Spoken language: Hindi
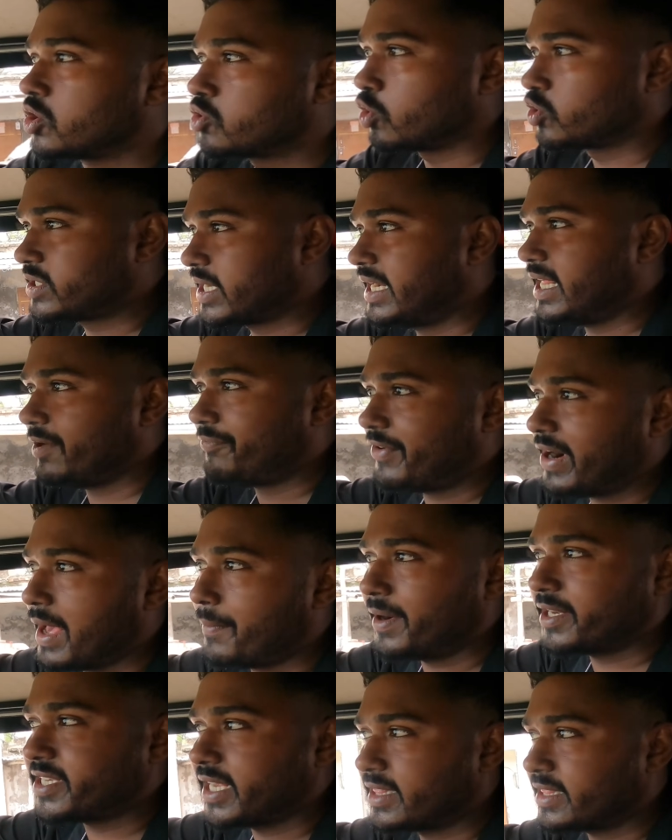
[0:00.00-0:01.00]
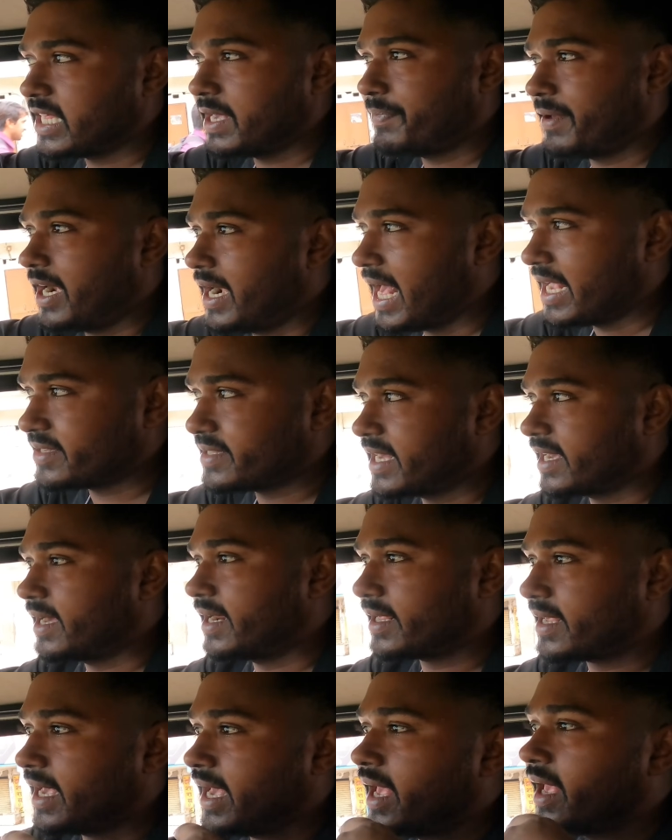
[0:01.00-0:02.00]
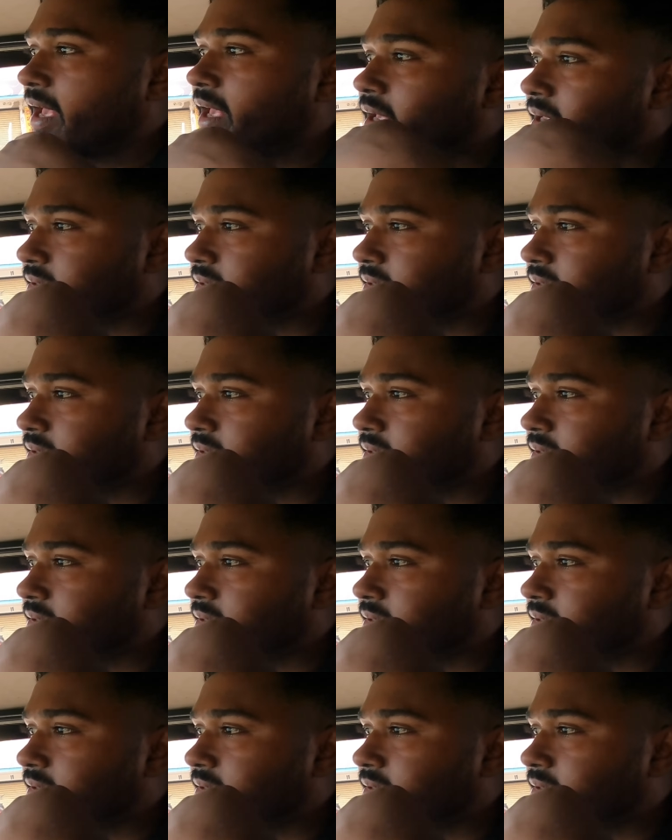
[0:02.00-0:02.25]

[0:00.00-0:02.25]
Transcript: तो चलिए फटाफट चलते हैं पहले नाश्ता करके